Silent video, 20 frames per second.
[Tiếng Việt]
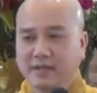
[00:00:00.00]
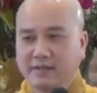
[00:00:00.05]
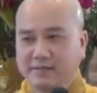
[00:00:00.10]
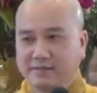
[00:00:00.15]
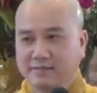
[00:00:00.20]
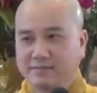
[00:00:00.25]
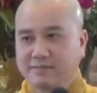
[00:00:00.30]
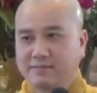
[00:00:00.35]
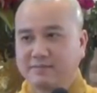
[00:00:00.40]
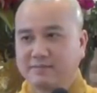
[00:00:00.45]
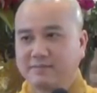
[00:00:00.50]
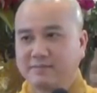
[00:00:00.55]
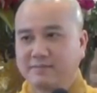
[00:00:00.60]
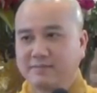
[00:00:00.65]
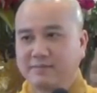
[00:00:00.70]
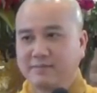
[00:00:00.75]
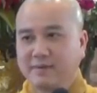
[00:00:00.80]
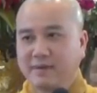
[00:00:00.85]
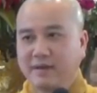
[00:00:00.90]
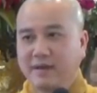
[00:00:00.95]
tin
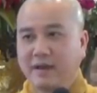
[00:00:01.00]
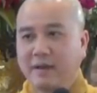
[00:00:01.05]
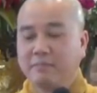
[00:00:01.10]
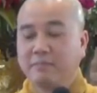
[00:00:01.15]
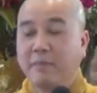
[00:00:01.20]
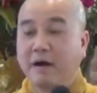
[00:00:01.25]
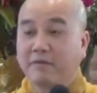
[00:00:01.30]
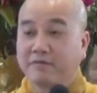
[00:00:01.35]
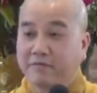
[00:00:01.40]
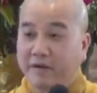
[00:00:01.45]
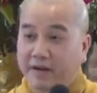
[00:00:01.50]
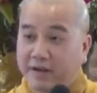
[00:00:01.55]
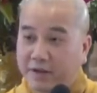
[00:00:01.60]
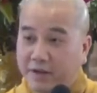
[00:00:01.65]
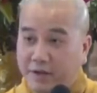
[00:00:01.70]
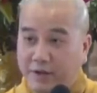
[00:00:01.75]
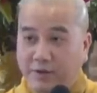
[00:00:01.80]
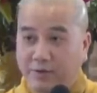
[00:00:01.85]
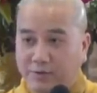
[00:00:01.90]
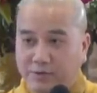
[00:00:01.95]
mà phải
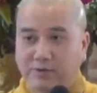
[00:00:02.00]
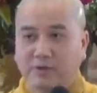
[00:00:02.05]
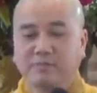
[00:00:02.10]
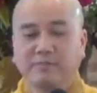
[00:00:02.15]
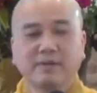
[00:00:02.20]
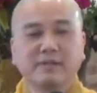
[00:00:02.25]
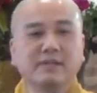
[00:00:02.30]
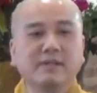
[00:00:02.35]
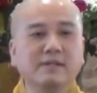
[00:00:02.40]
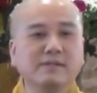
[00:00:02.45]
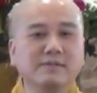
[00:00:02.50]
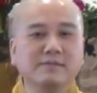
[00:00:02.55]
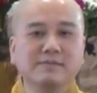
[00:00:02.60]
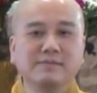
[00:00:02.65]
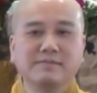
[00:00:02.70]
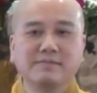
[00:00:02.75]
hiểu rồi mới tin